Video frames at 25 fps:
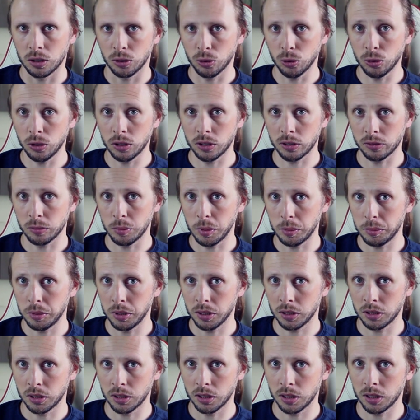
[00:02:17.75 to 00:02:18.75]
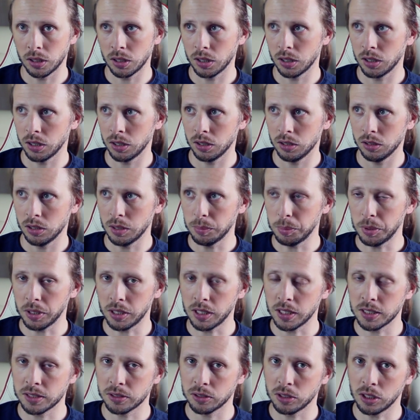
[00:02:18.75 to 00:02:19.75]
До этого момента э, я
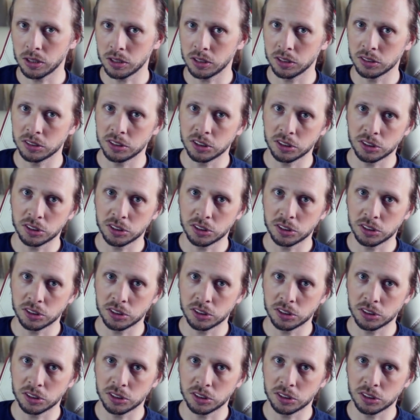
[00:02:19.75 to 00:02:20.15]
показывал как